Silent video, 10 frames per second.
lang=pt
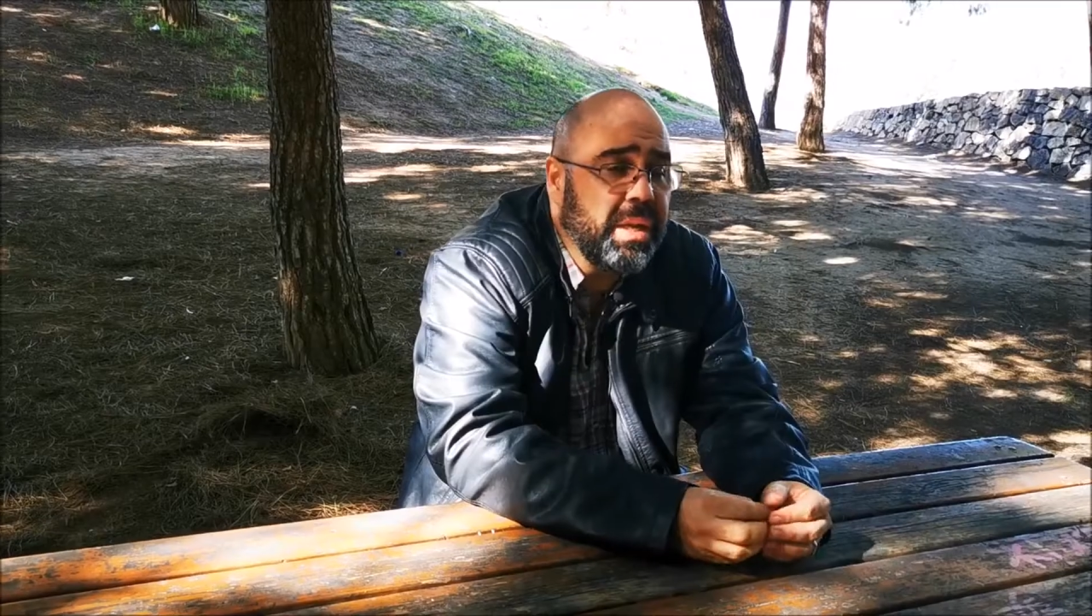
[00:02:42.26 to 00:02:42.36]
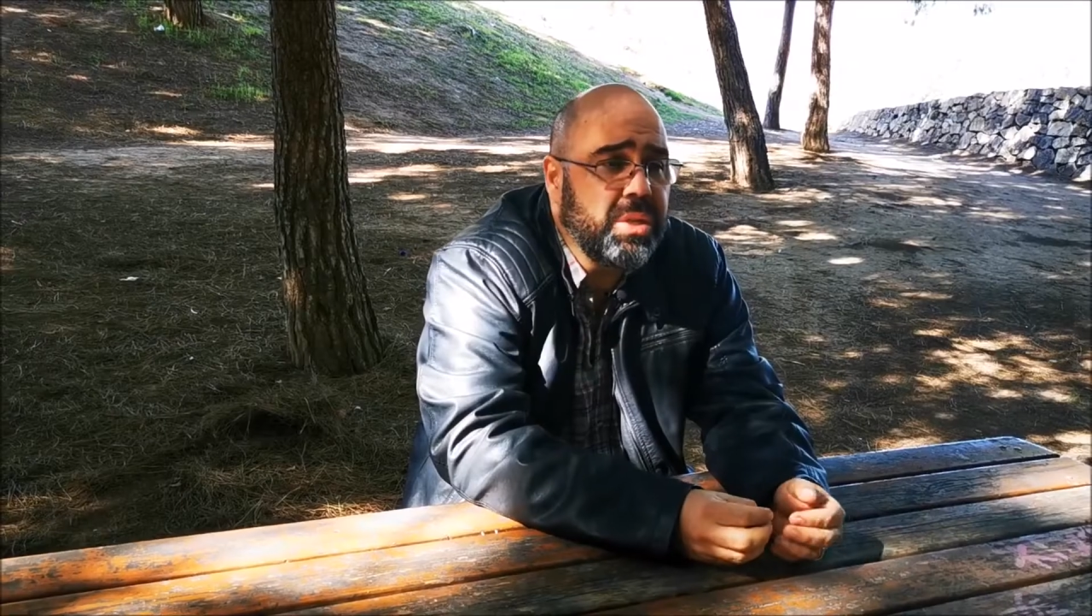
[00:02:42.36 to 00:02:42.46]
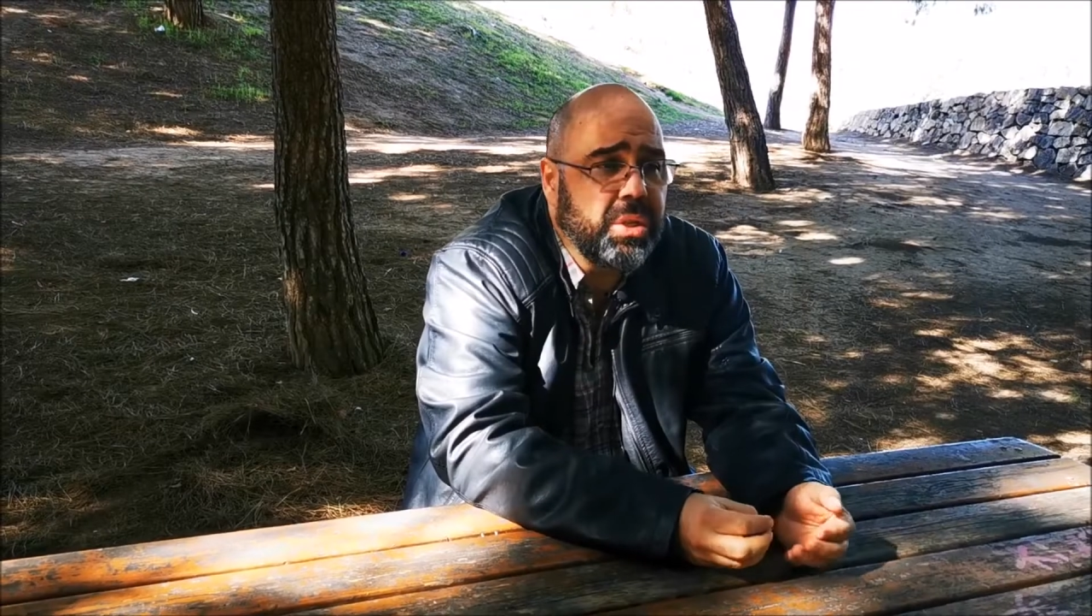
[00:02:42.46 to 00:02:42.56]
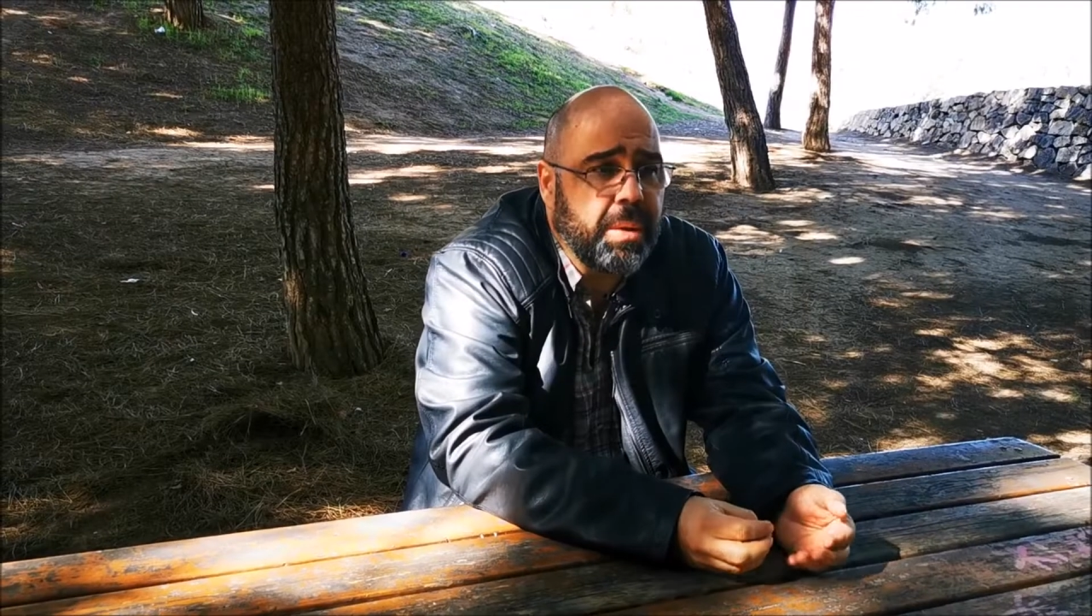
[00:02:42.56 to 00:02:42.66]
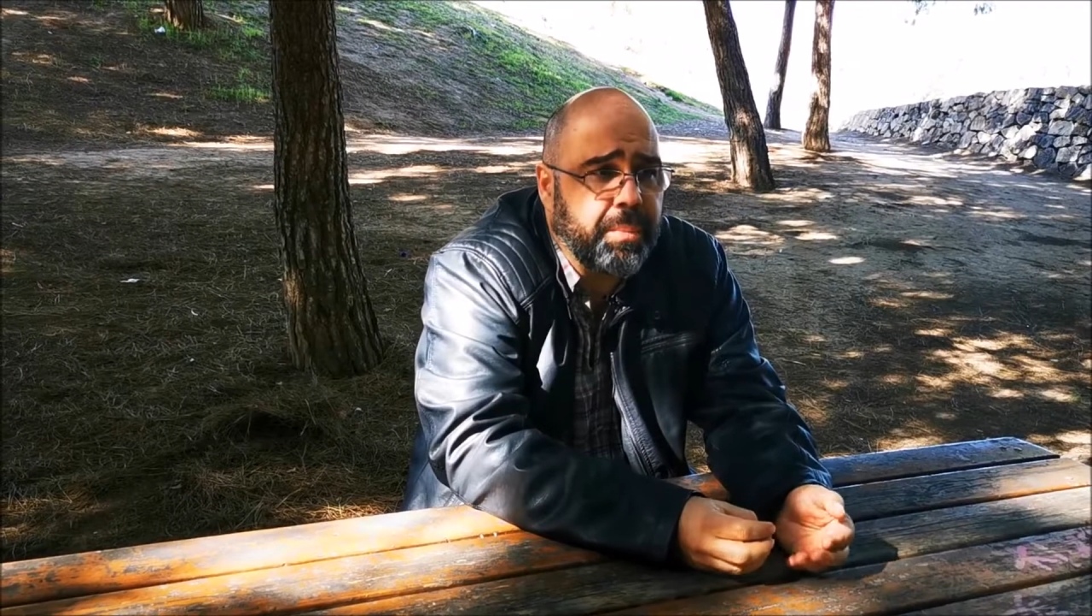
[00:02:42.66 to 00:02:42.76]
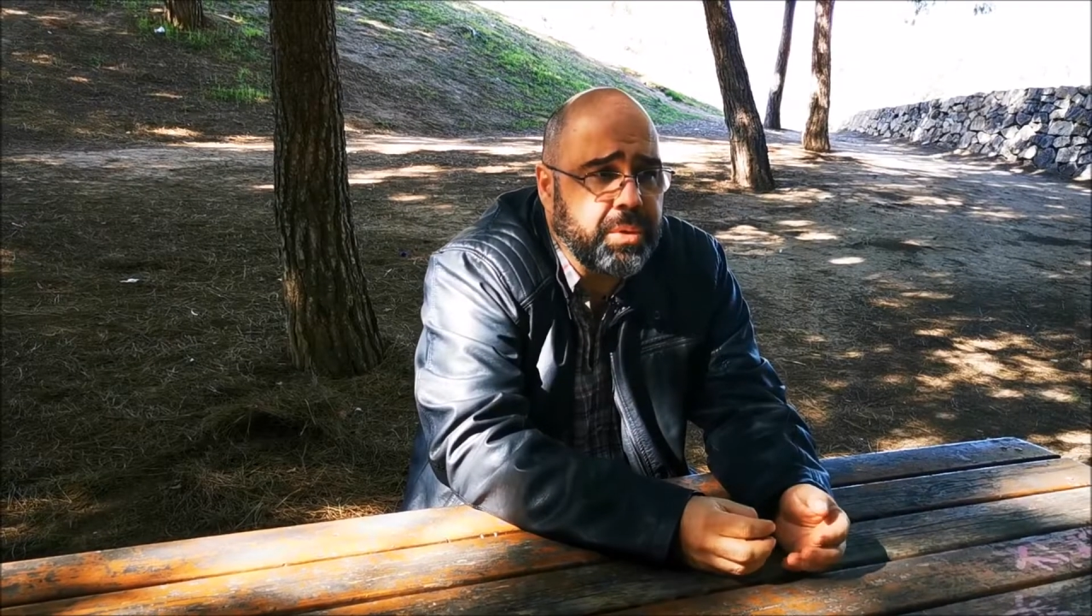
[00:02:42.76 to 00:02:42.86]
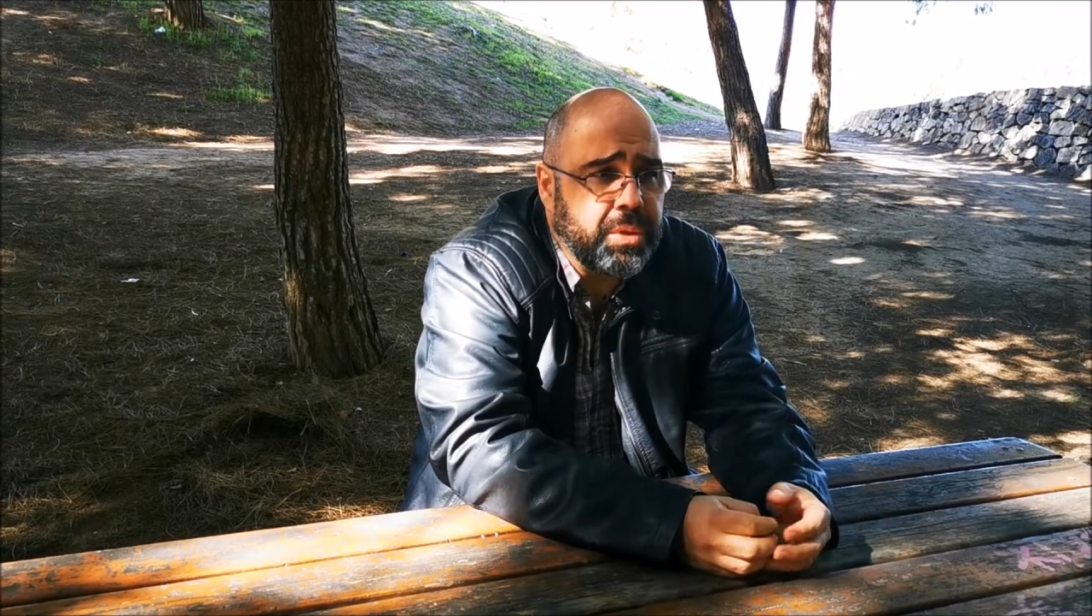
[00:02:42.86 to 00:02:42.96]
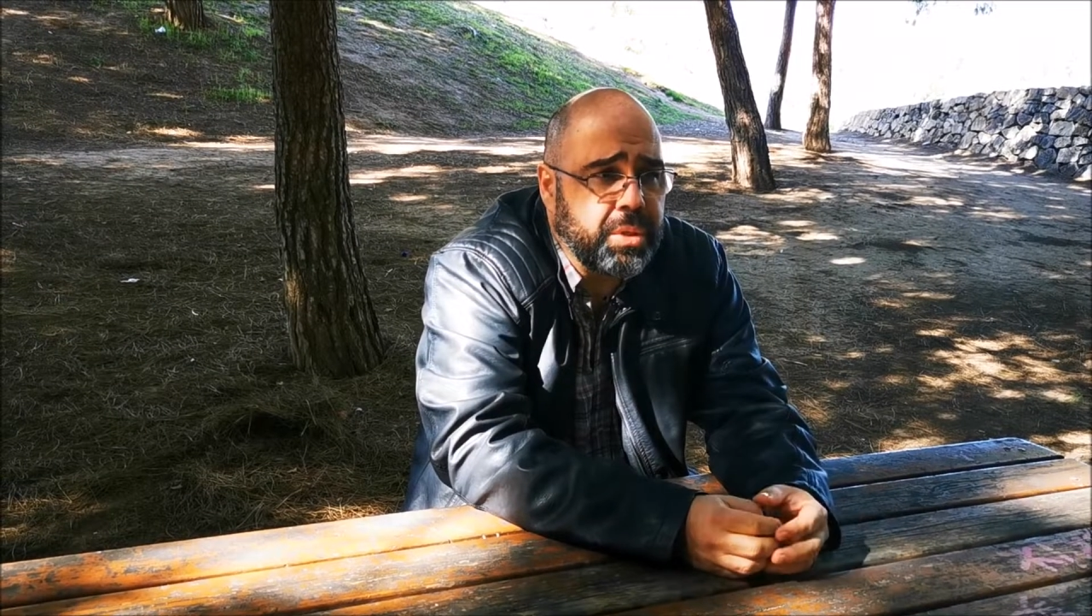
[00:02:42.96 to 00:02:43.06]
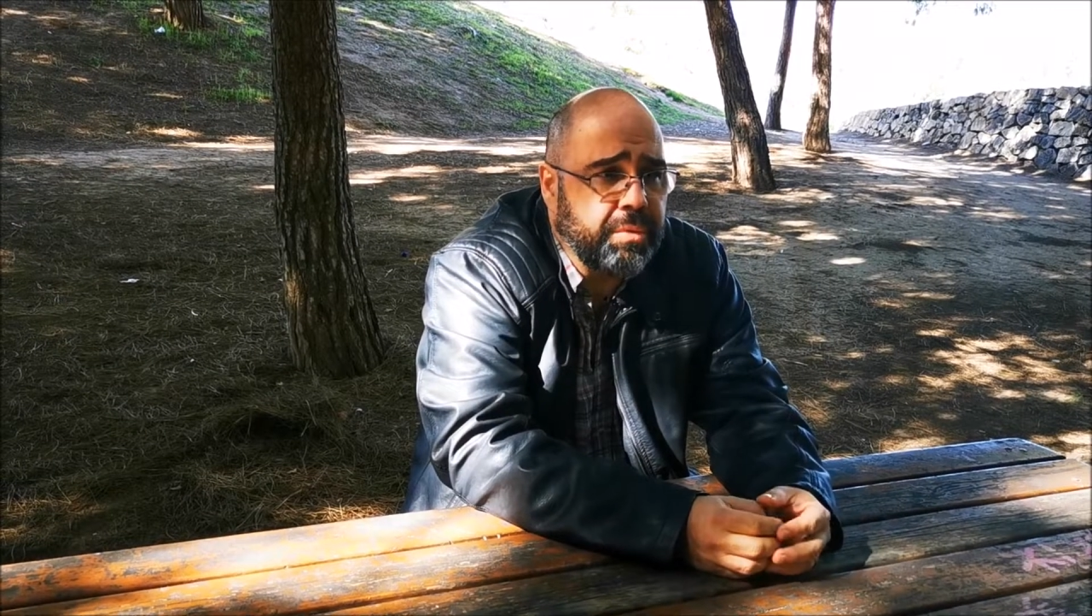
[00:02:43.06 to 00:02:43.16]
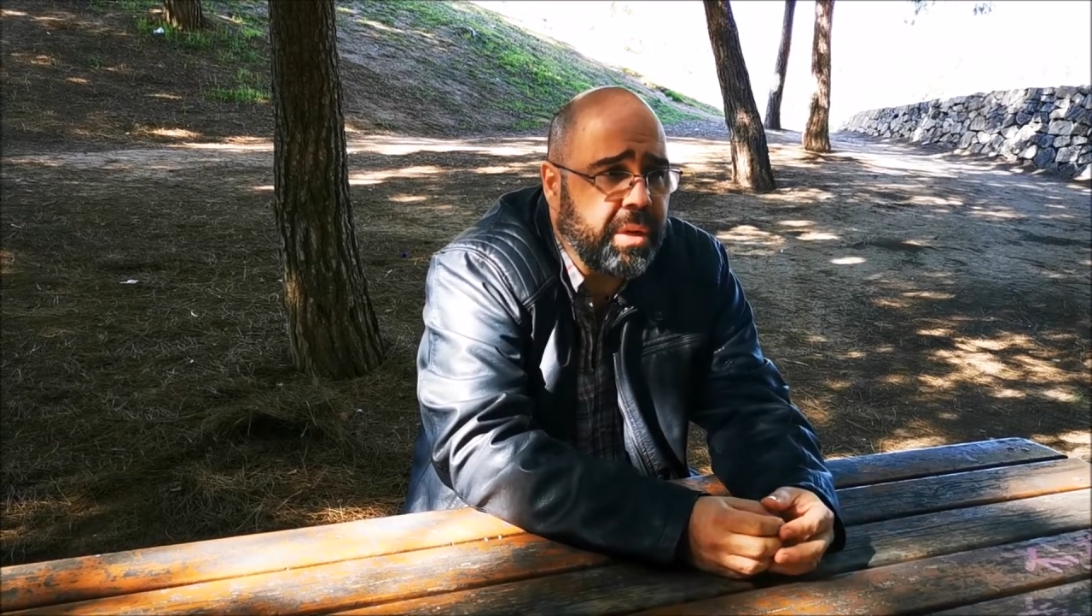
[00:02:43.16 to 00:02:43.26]
crítica
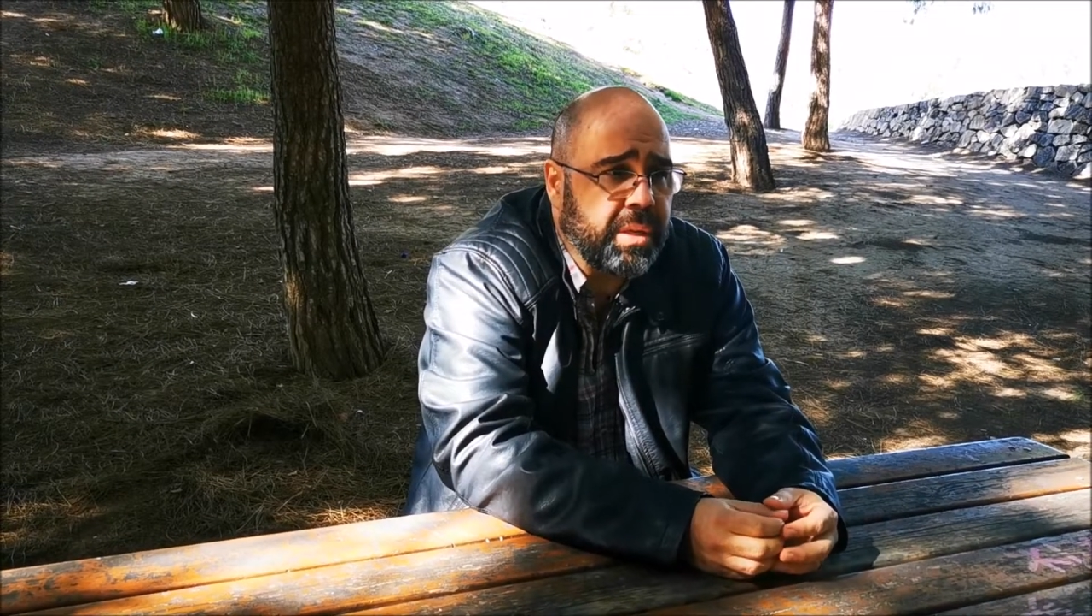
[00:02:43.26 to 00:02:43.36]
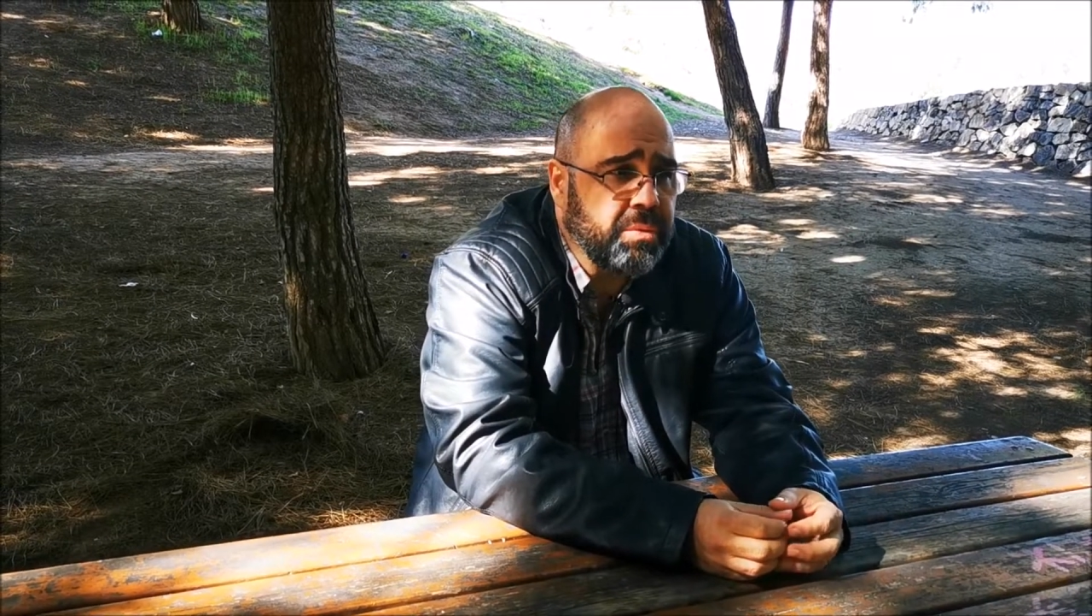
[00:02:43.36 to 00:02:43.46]
positiva ela